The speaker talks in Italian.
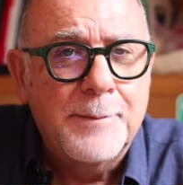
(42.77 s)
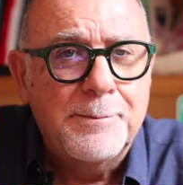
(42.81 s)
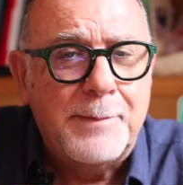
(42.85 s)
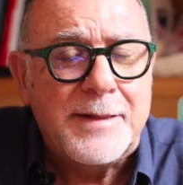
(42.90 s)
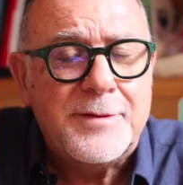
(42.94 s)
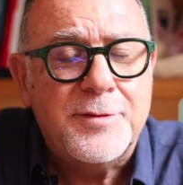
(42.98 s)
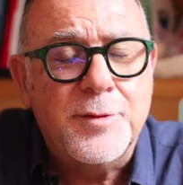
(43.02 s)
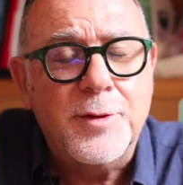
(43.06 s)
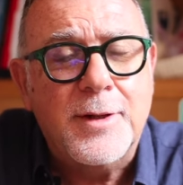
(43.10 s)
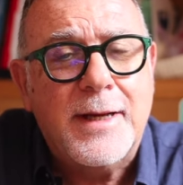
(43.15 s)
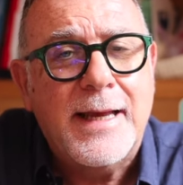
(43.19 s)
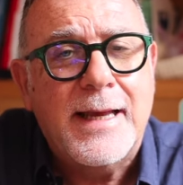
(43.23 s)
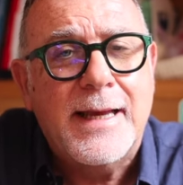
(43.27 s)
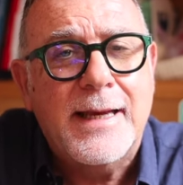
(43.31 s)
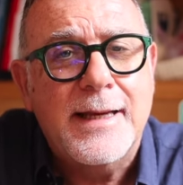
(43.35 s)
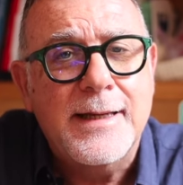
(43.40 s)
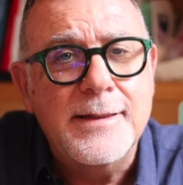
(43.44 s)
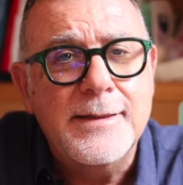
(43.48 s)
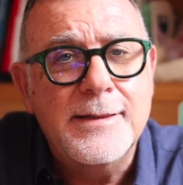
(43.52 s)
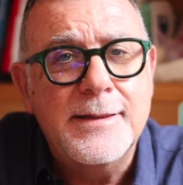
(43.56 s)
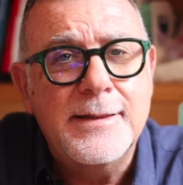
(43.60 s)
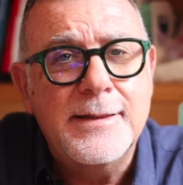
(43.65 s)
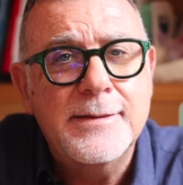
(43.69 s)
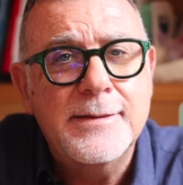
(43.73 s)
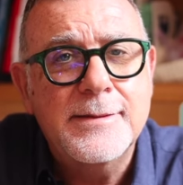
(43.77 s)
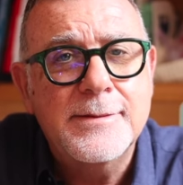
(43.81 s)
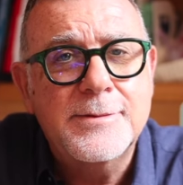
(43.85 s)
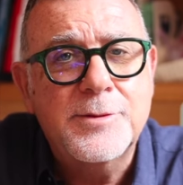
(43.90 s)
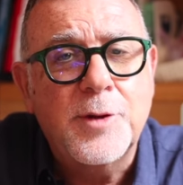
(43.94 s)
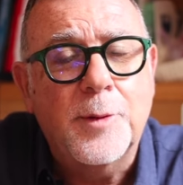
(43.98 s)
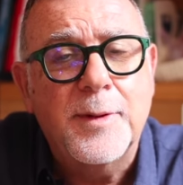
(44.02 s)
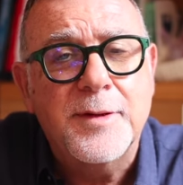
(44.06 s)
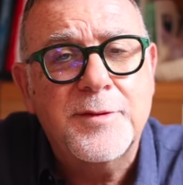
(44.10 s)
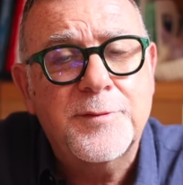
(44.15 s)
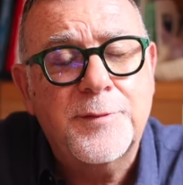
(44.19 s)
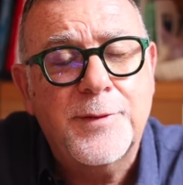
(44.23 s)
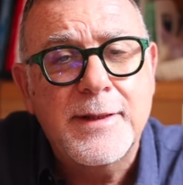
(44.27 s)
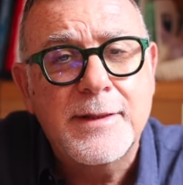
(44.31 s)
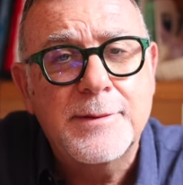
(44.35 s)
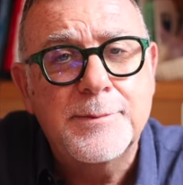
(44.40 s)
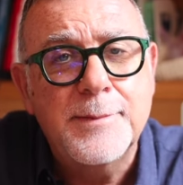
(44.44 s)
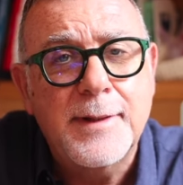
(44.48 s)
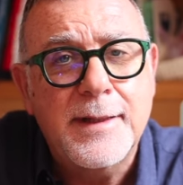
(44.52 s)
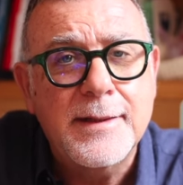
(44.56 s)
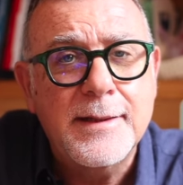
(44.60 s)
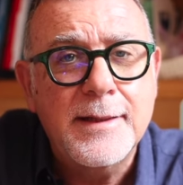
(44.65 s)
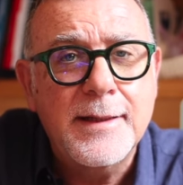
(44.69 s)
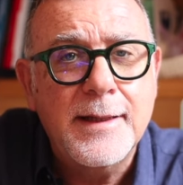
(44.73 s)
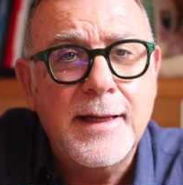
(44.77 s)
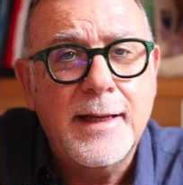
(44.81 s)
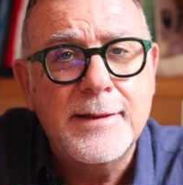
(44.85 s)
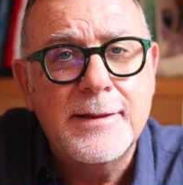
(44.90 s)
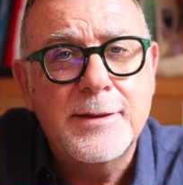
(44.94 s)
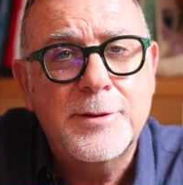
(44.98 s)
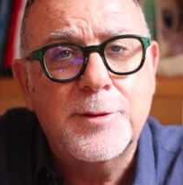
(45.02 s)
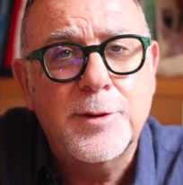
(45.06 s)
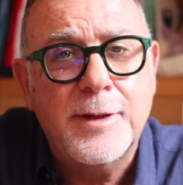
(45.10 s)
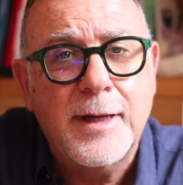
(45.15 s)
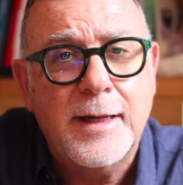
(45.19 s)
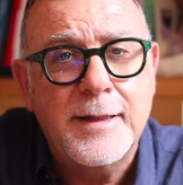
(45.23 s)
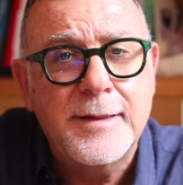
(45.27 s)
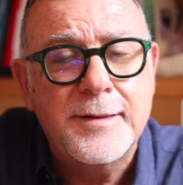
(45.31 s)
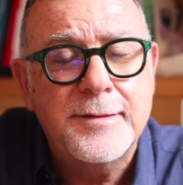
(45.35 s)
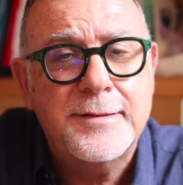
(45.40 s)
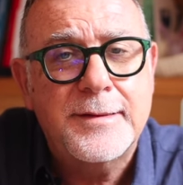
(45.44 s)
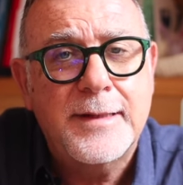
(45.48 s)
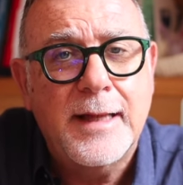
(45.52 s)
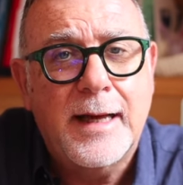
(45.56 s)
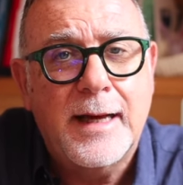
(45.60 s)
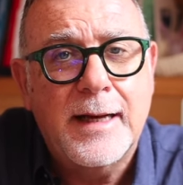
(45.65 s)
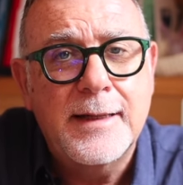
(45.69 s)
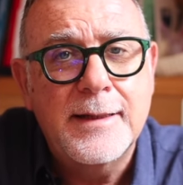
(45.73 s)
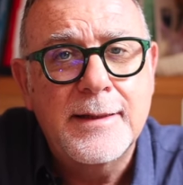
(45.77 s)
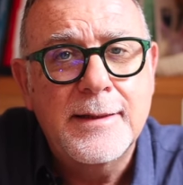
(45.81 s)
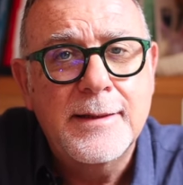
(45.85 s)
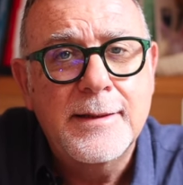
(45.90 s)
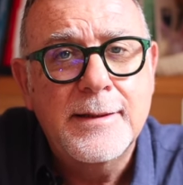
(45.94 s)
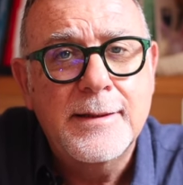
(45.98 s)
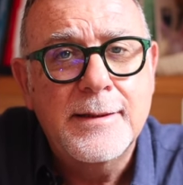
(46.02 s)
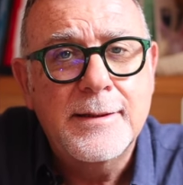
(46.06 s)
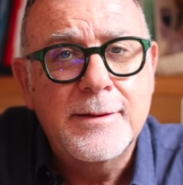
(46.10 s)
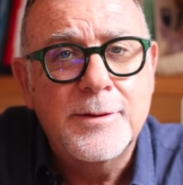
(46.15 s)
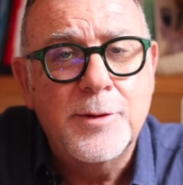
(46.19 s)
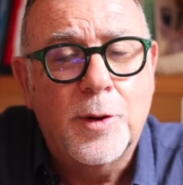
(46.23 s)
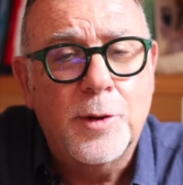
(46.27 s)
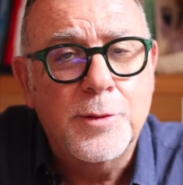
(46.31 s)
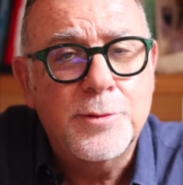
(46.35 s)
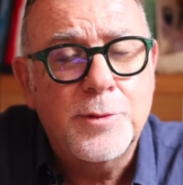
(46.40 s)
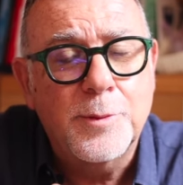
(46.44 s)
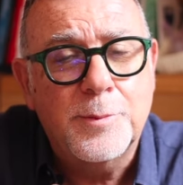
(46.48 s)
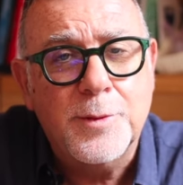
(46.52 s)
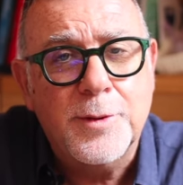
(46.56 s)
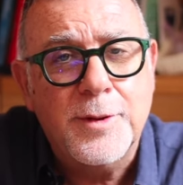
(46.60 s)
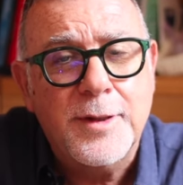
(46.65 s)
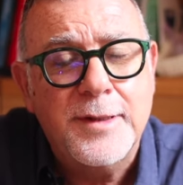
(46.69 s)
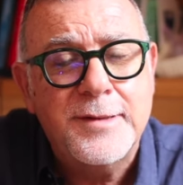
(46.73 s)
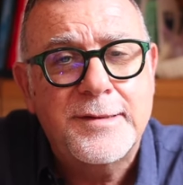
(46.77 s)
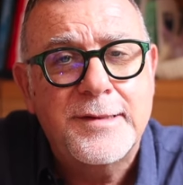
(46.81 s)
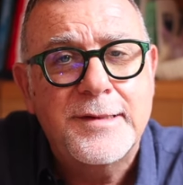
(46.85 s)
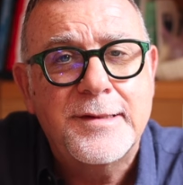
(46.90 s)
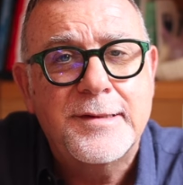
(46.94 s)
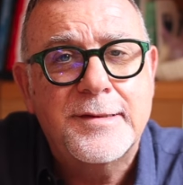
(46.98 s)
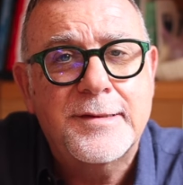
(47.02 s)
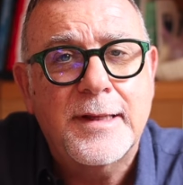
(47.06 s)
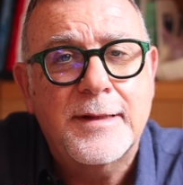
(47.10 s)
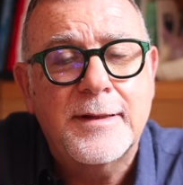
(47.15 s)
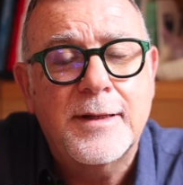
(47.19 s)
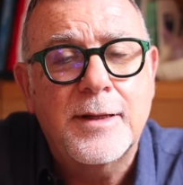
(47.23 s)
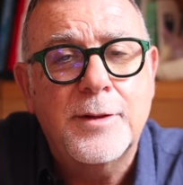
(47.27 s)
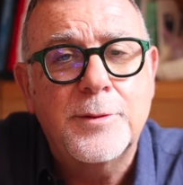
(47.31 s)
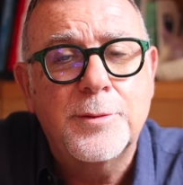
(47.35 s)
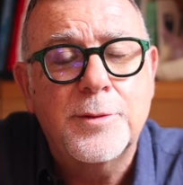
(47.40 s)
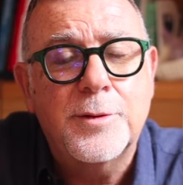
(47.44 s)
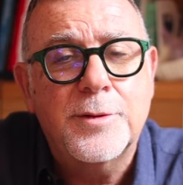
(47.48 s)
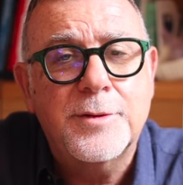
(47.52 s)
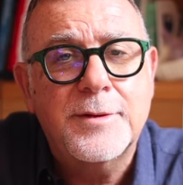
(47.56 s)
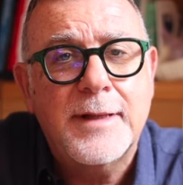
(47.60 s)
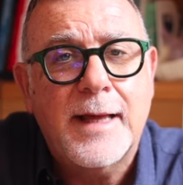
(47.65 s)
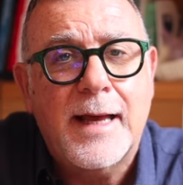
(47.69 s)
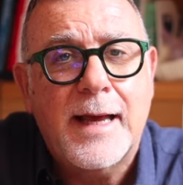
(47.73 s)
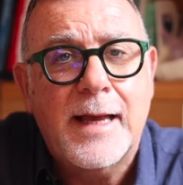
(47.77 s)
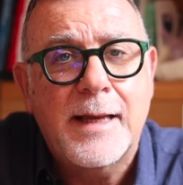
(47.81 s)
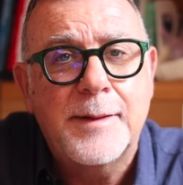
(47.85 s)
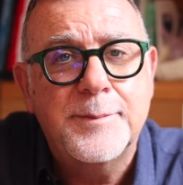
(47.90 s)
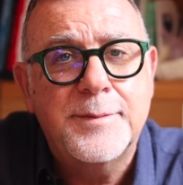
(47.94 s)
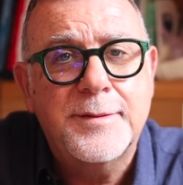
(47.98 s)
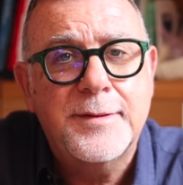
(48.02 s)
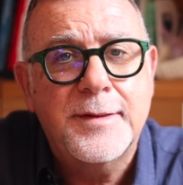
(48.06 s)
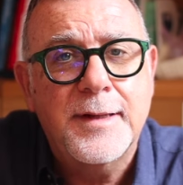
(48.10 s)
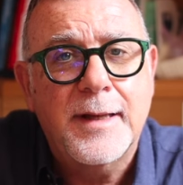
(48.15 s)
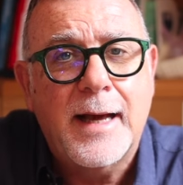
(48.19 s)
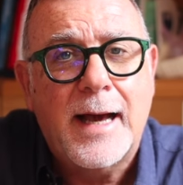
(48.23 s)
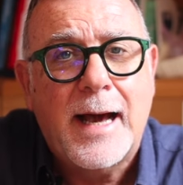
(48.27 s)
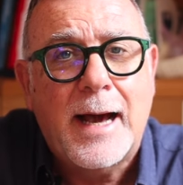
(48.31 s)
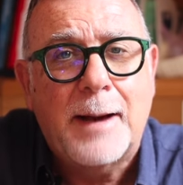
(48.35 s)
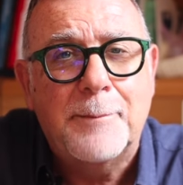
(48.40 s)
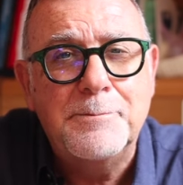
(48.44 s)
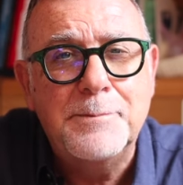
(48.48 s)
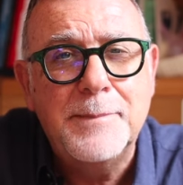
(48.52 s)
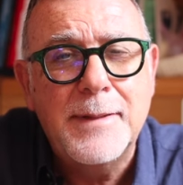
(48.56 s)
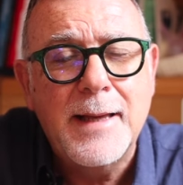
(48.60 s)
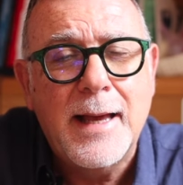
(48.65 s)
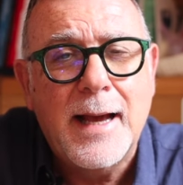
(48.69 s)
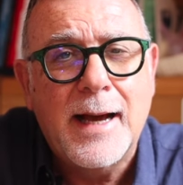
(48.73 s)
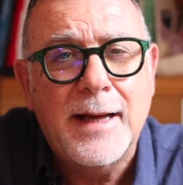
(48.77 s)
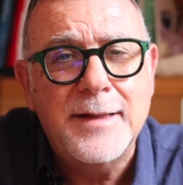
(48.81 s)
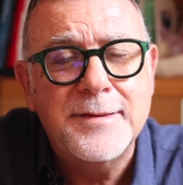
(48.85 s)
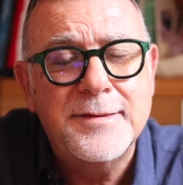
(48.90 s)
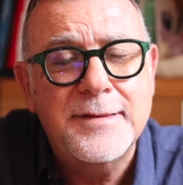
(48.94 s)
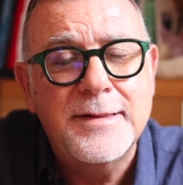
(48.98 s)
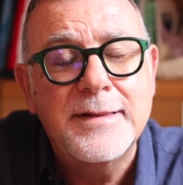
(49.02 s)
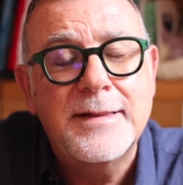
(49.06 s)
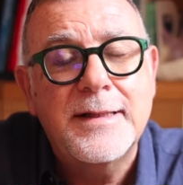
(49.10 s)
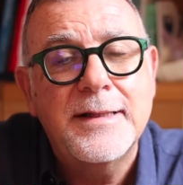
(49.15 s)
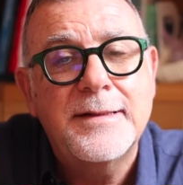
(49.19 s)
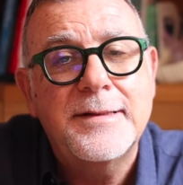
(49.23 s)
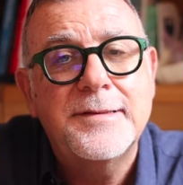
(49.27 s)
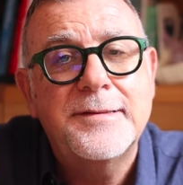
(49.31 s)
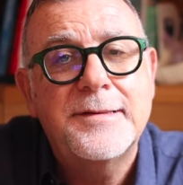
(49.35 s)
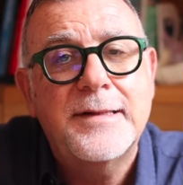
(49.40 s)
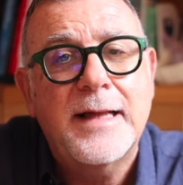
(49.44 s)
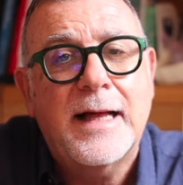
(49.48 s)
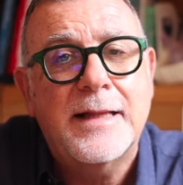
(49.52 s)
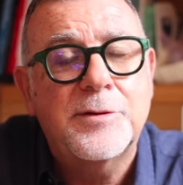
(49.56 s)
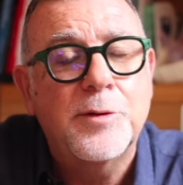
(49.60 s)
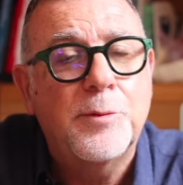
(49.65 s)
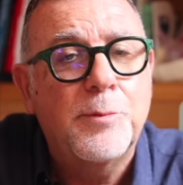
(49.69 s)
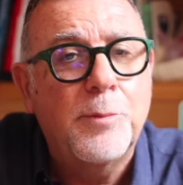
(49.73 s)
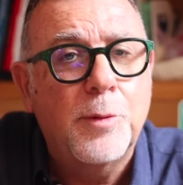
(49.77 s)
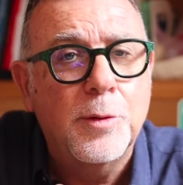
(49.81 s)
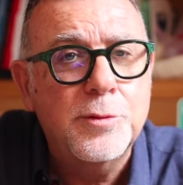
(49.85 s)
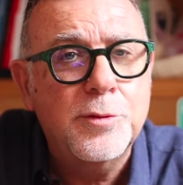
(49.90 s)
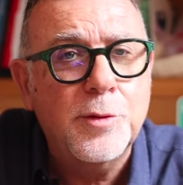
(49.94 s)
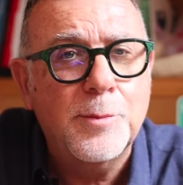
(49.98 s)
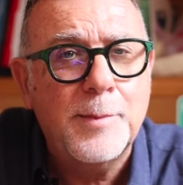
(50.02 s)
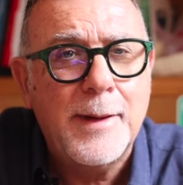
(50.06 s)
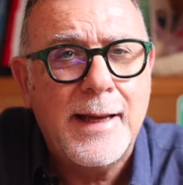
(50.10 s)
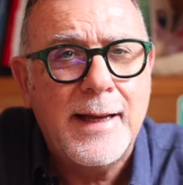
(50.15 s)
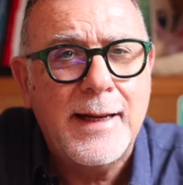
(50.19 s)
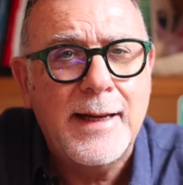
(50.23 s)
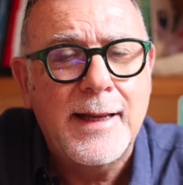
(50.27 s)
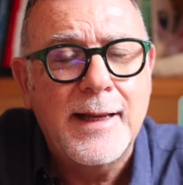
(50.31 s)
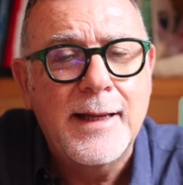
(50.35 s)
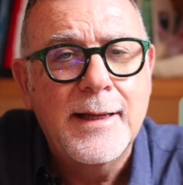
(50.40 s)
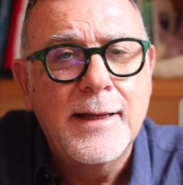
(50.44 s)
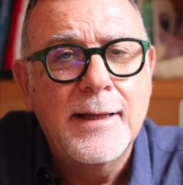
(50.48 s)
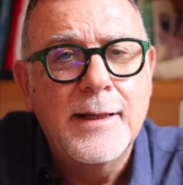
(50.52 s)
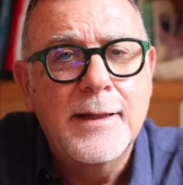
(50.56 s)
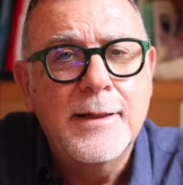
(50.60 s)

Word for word: Penso che Thomas Friedman, editorialista noto progressista del New York Times, abbia sintetizzato molto bene